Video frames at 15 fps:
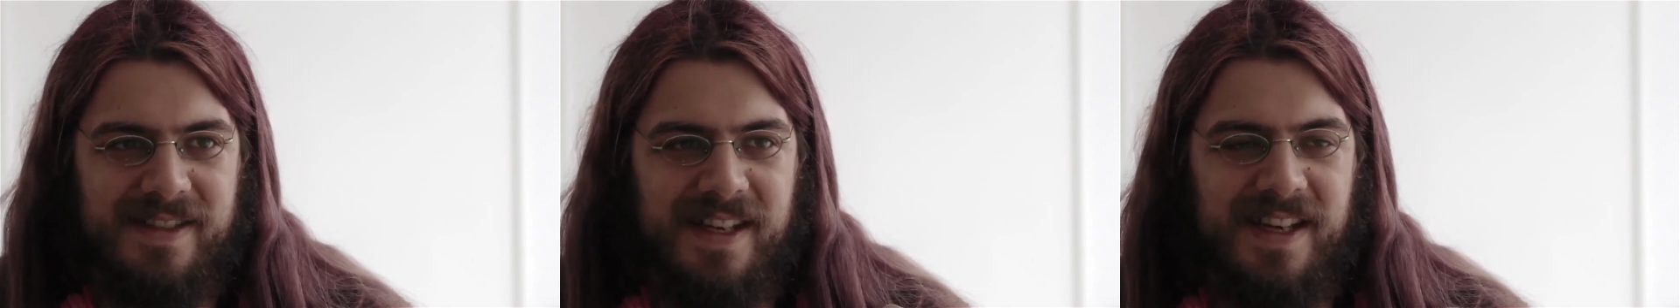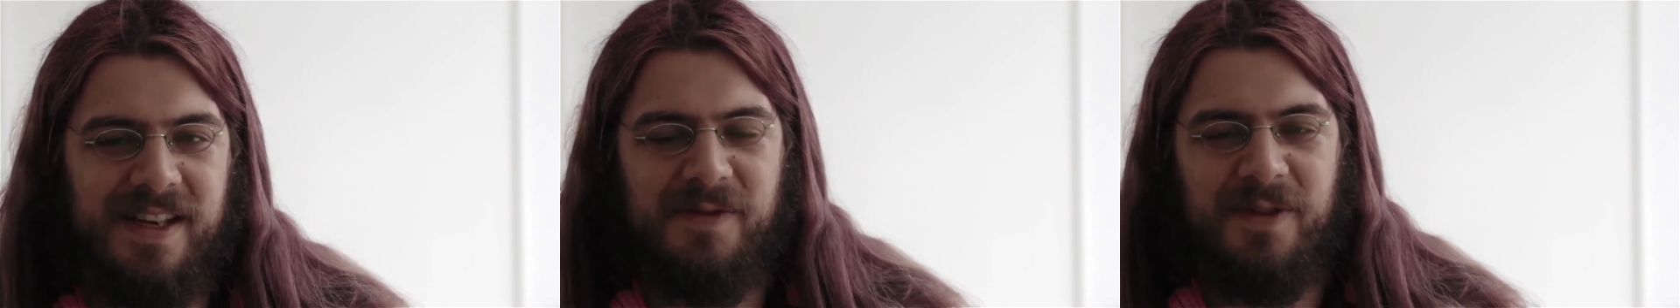
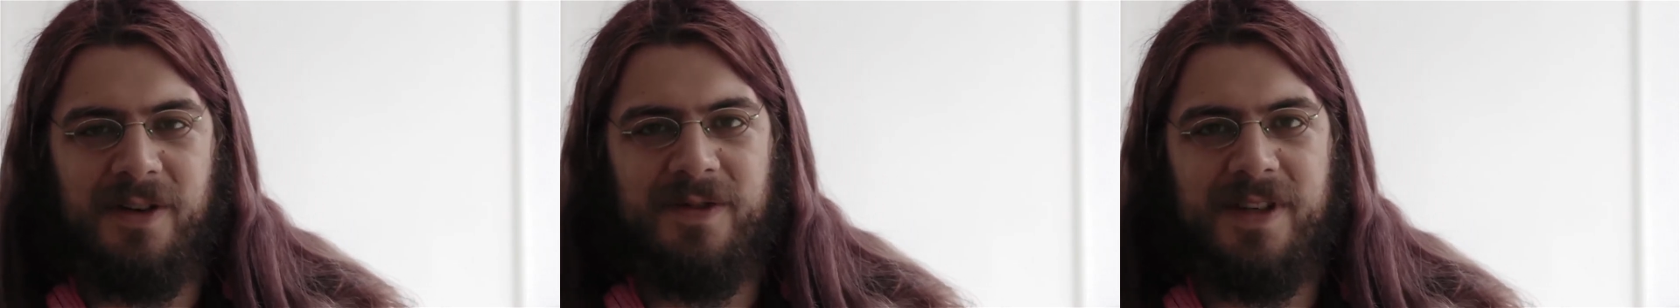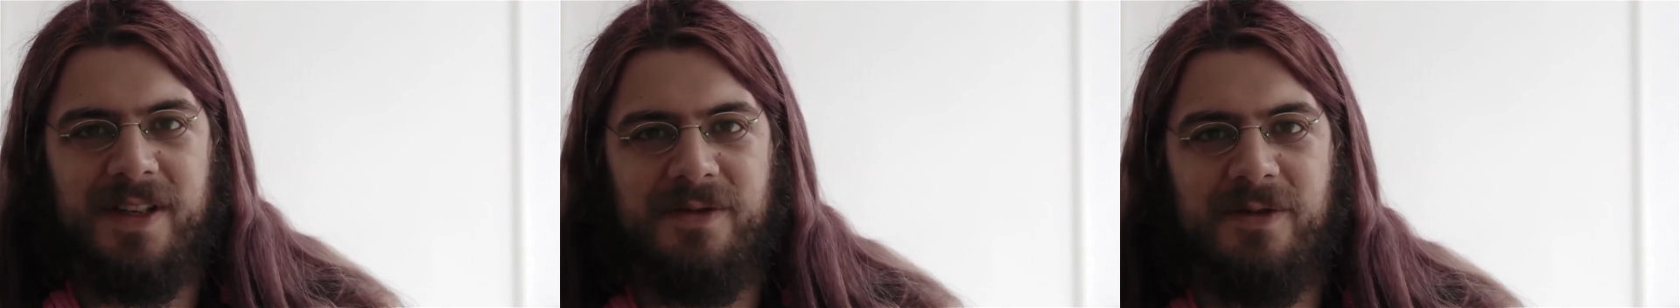sehr
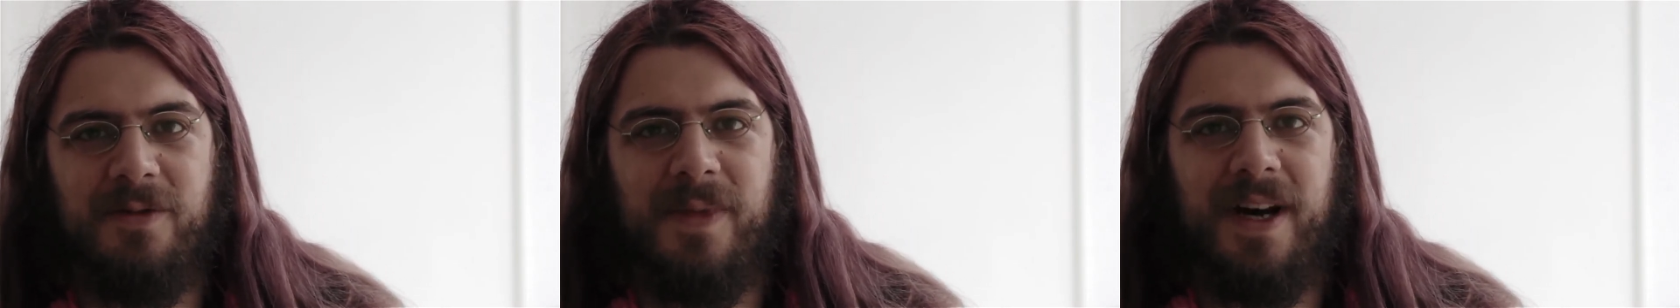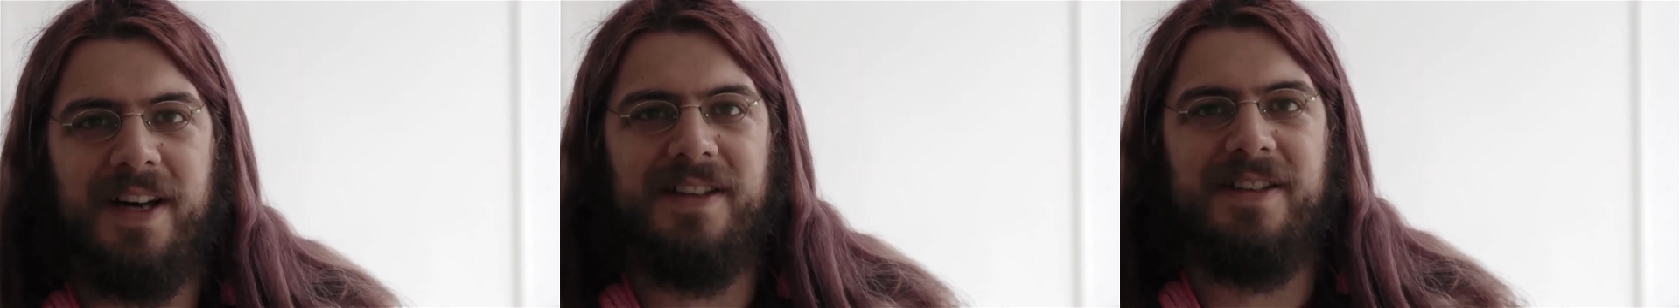involvierend,
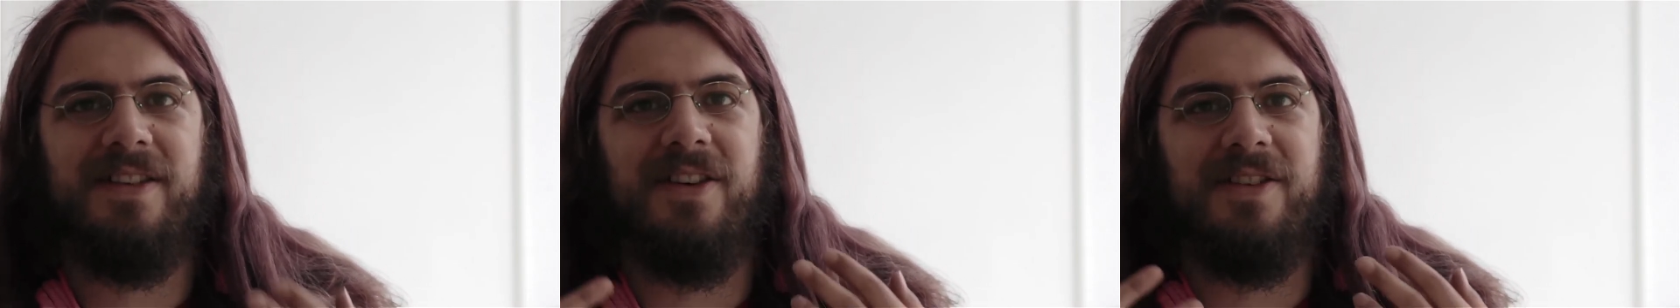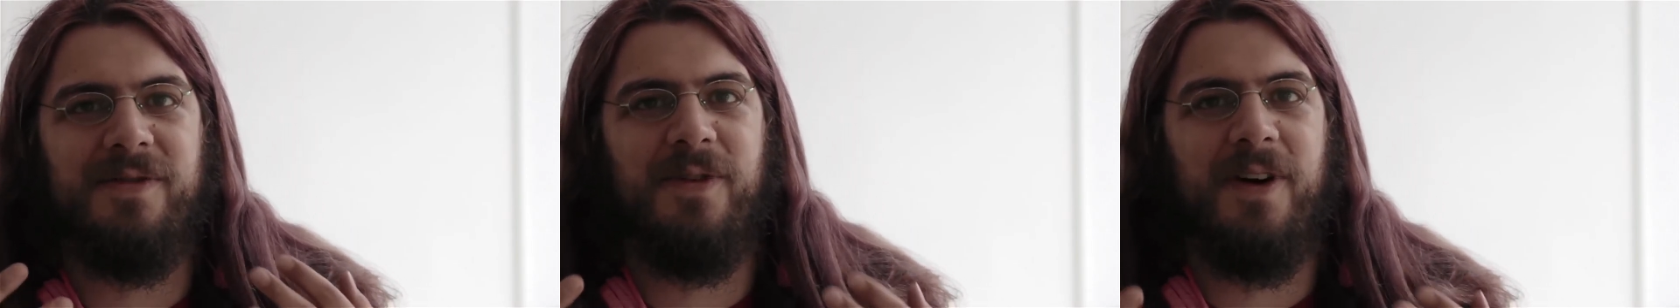wo machen die
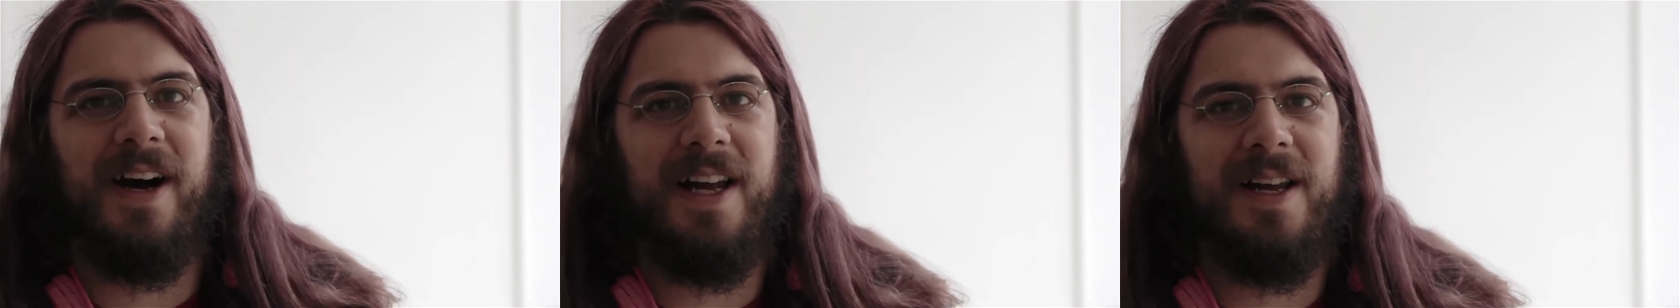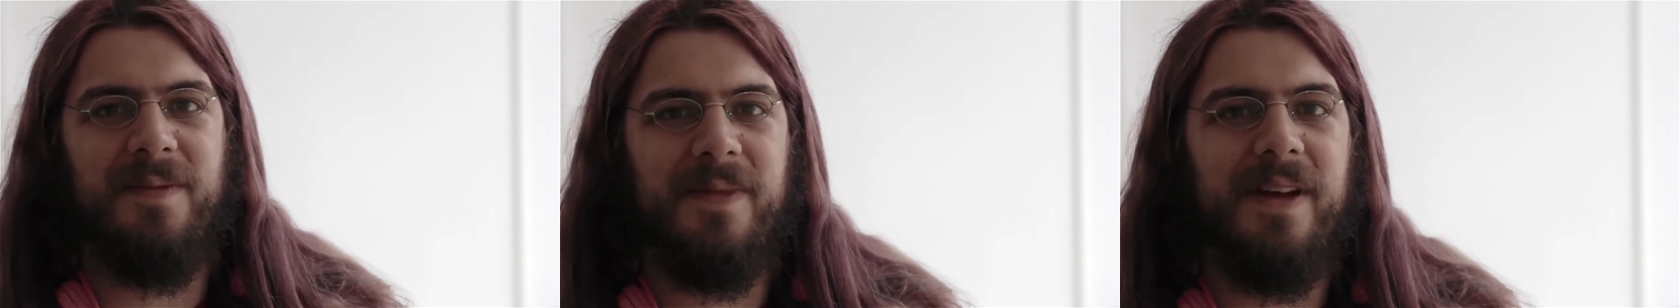Leute
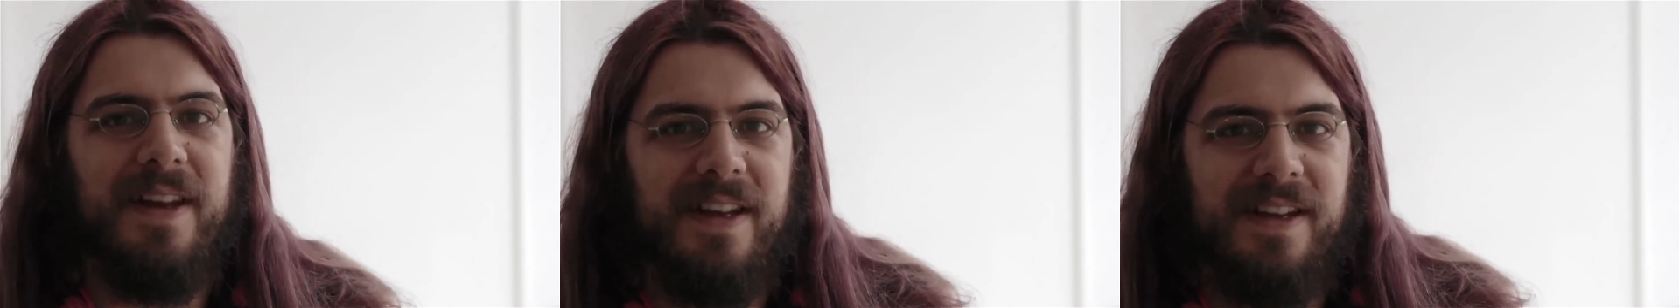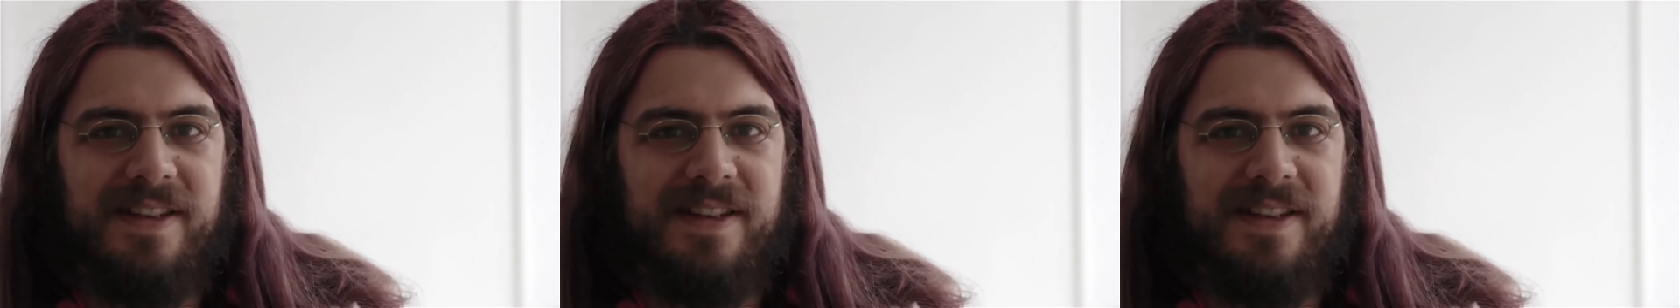vor allem